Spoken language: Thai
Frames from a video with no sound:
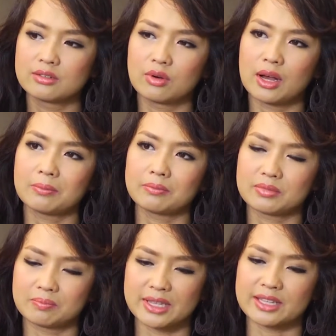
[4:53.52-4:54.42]
ว่า
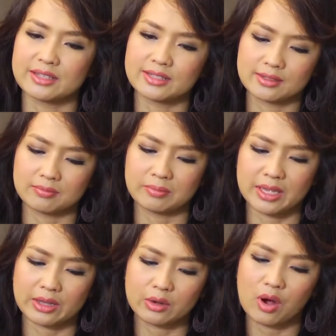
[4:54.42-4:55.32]
มี
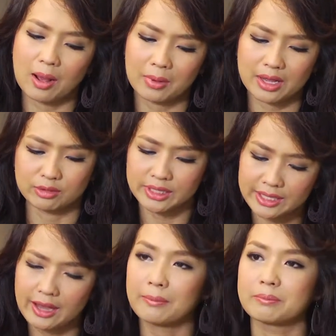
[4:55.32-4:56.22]
มีความอยุติ
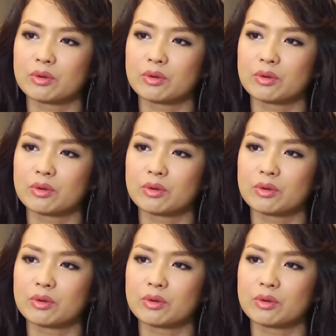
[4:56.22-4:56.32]
ธรรมมี